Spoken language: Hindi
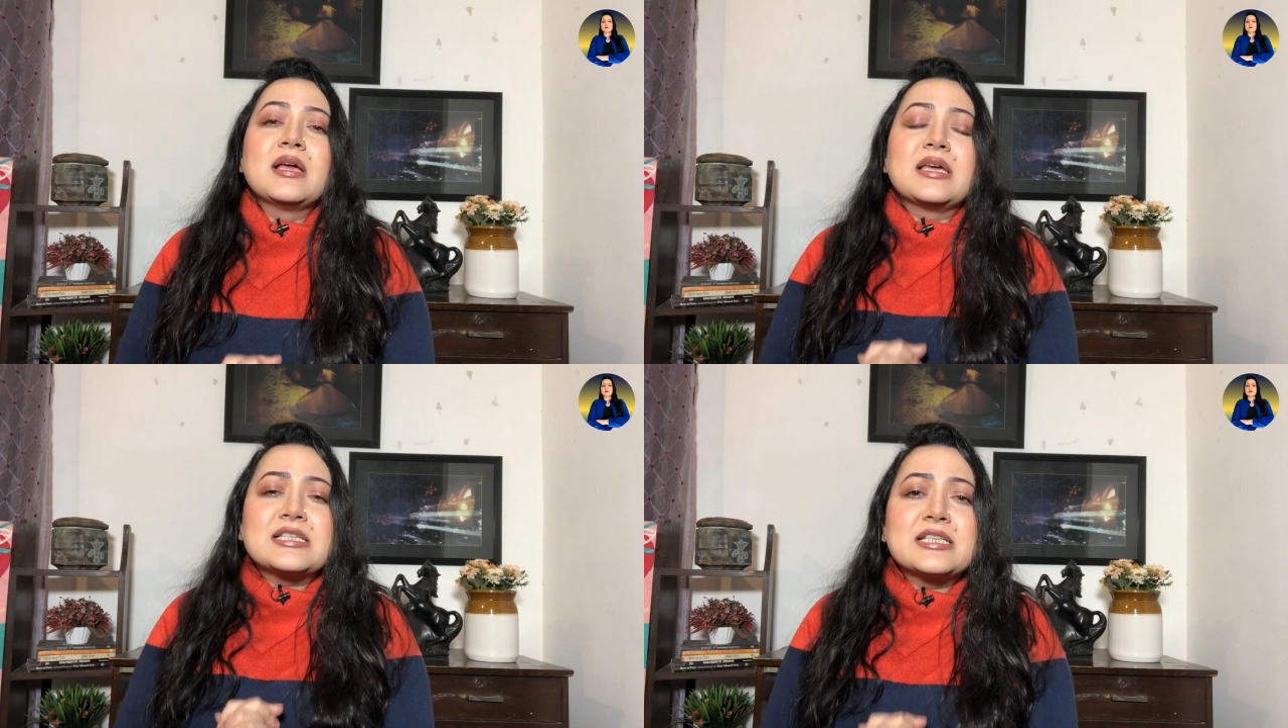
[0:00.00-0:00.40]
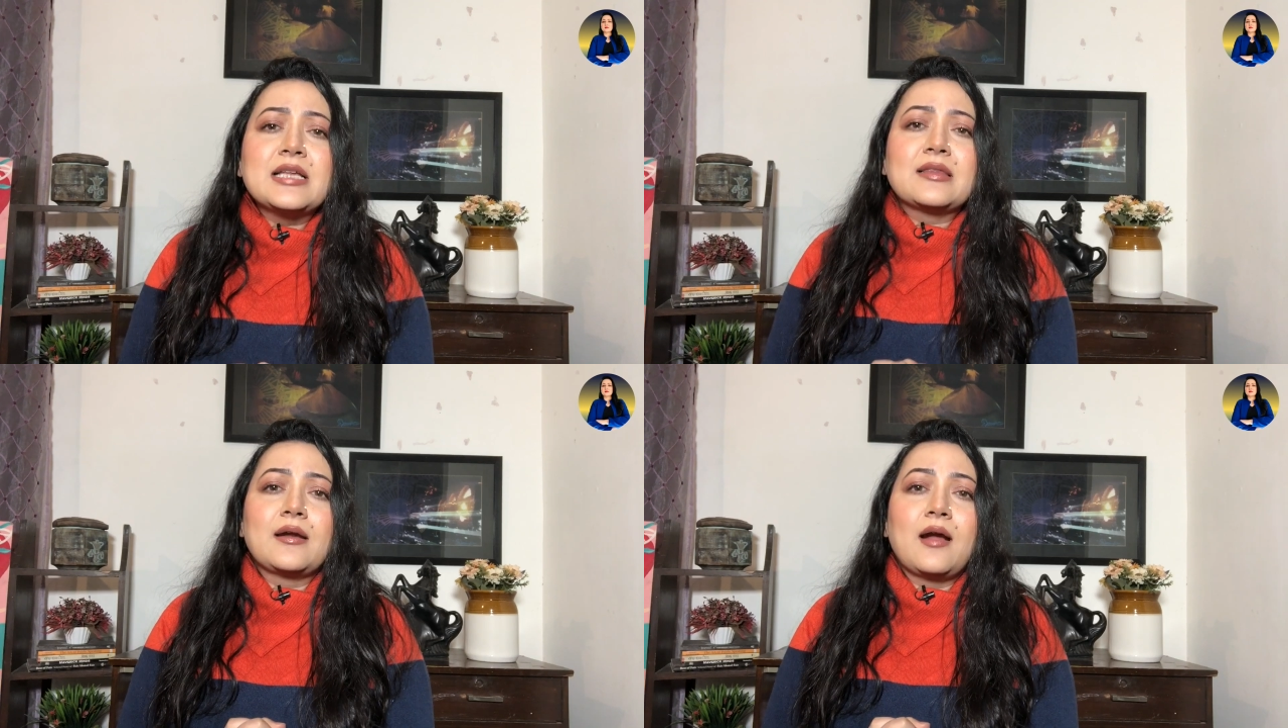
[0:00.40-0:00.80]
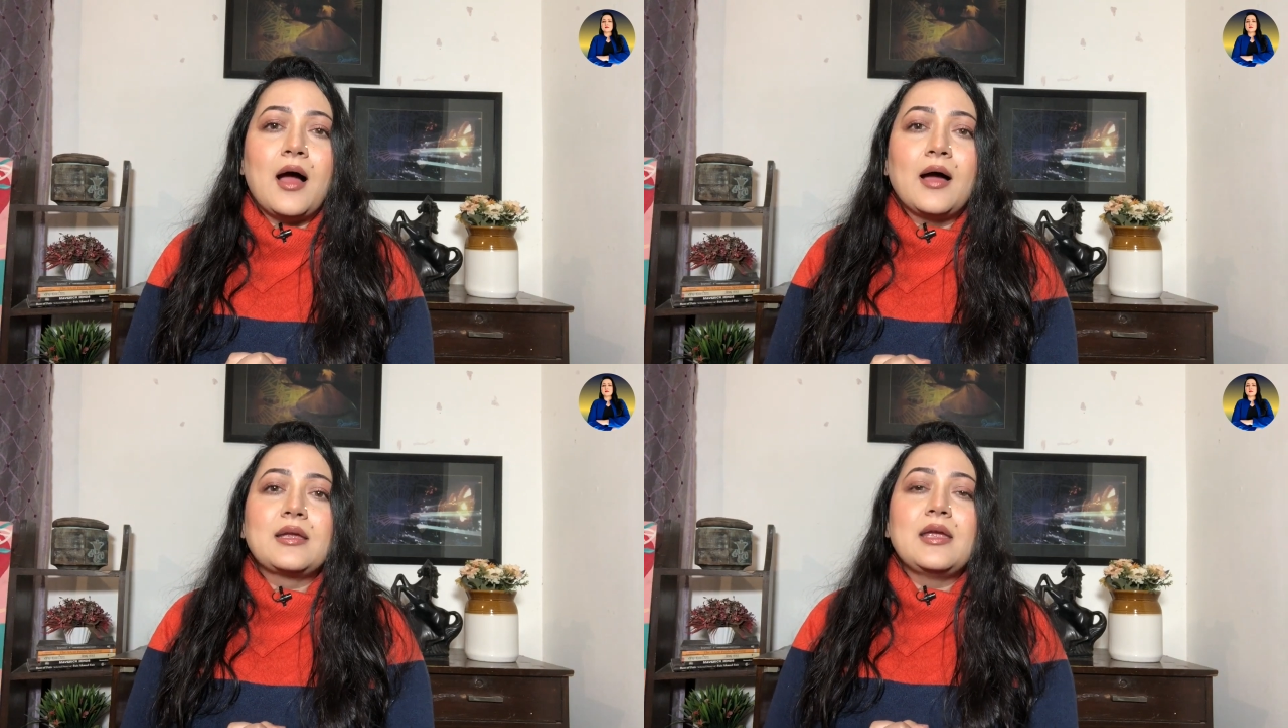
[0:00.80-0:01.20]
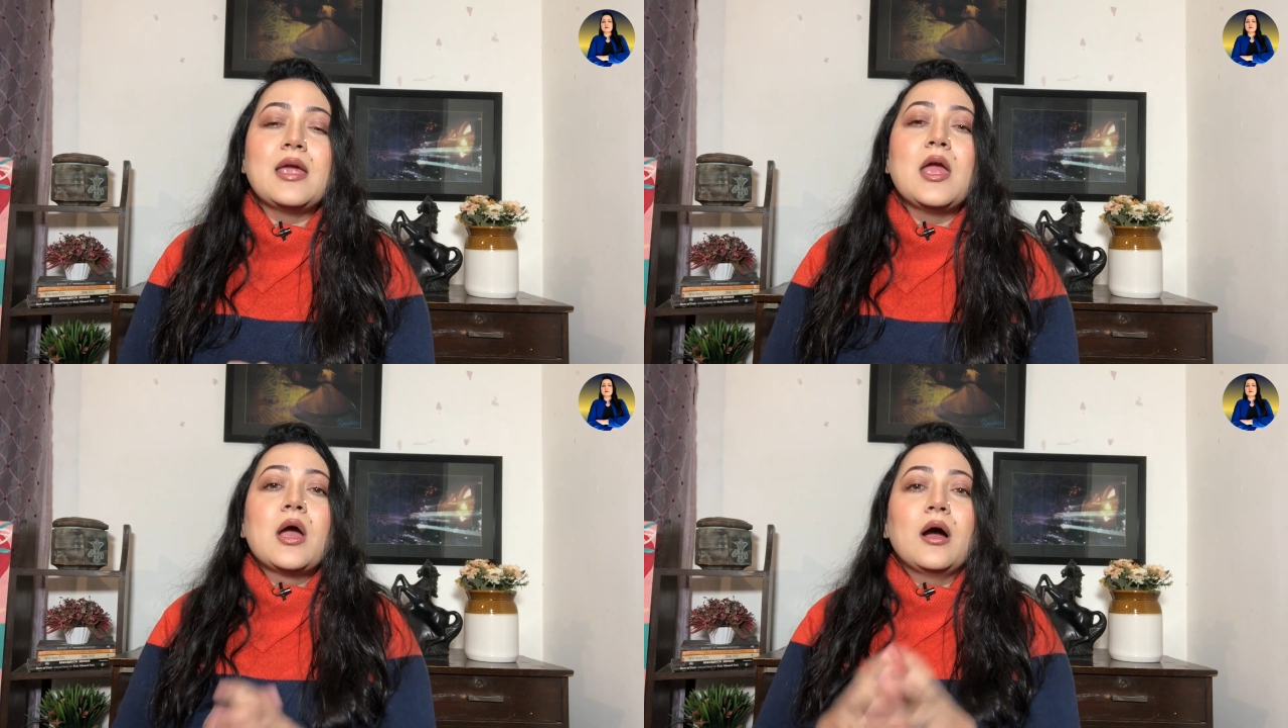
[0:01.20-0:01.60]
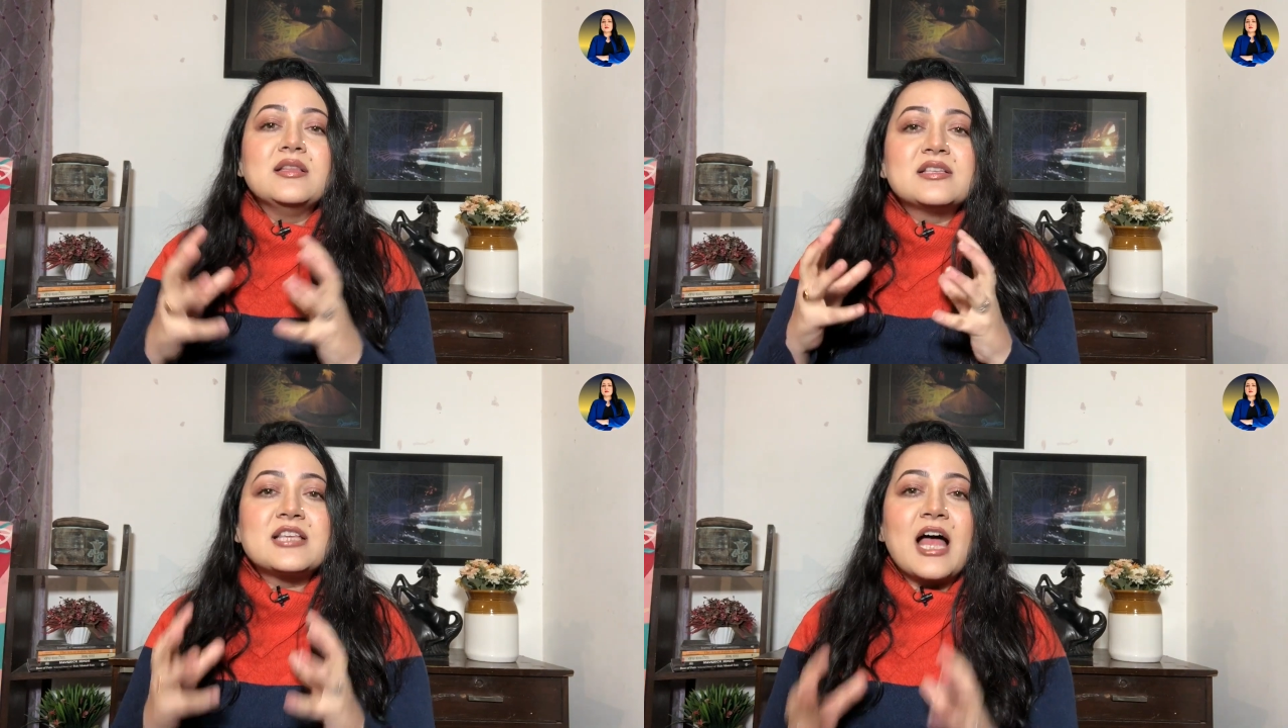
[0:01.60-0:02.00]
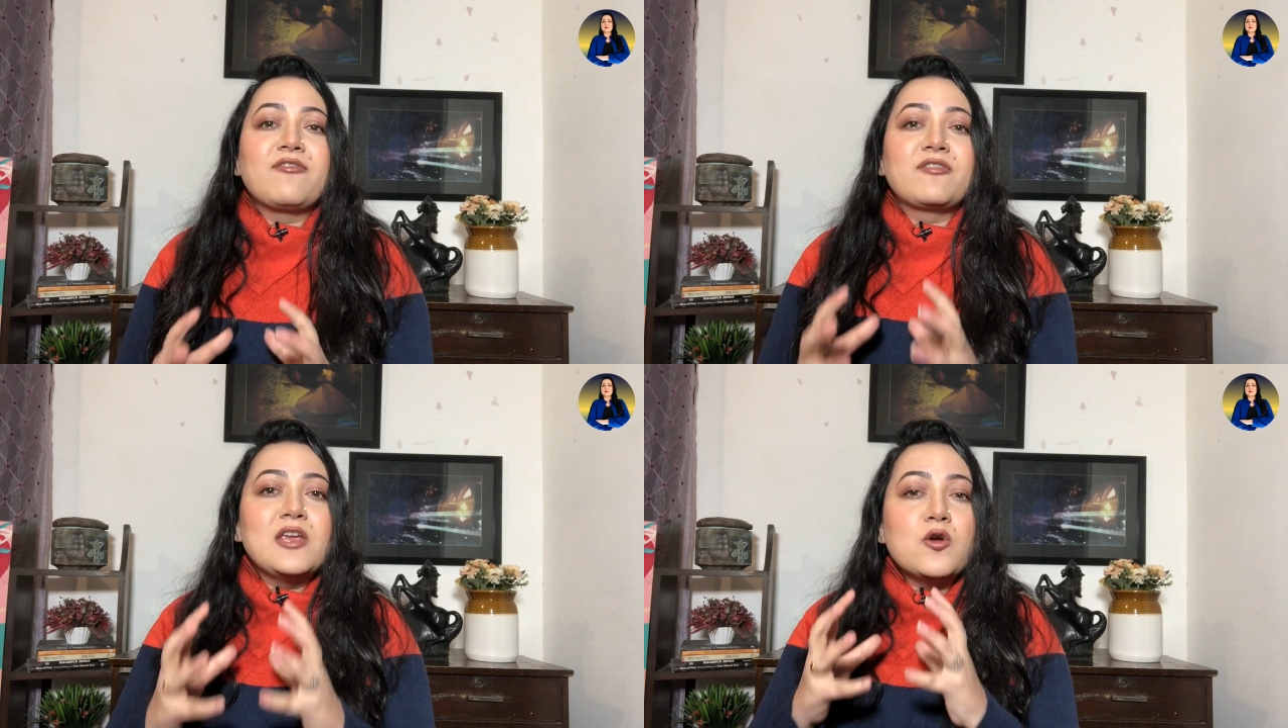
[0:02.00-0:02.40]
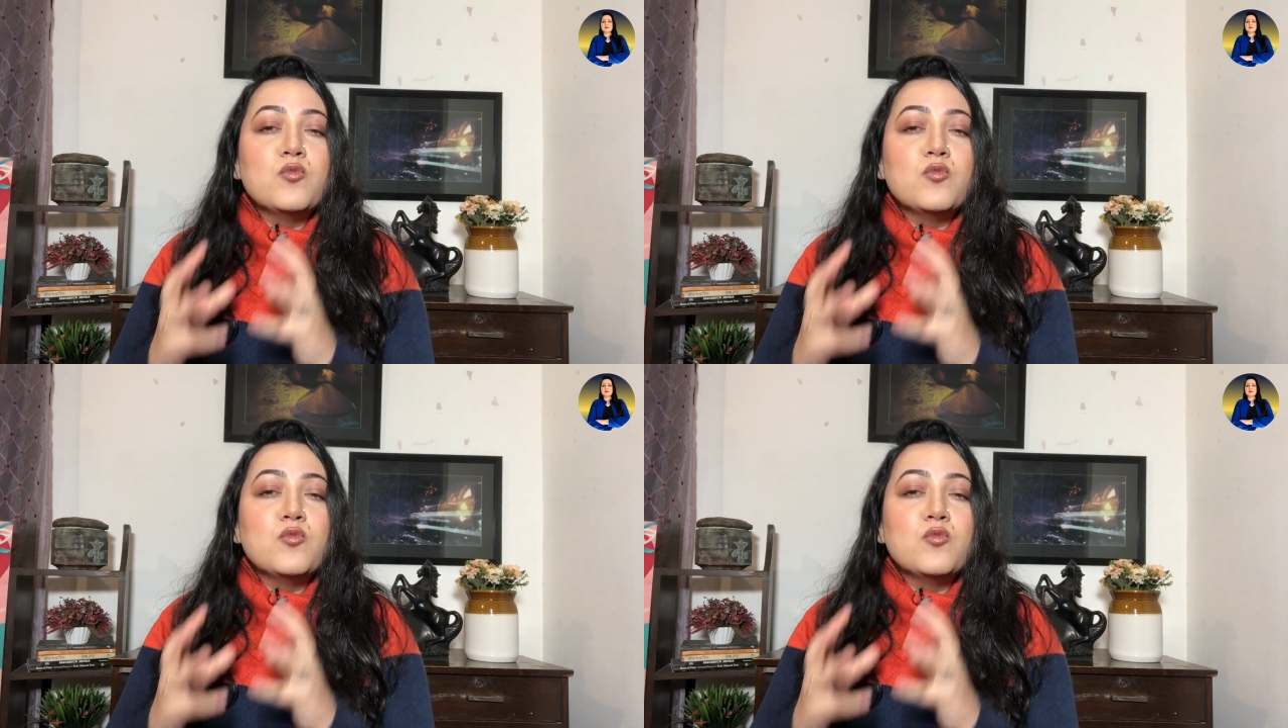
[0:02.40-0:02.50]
किसी तरह के इंसाफ की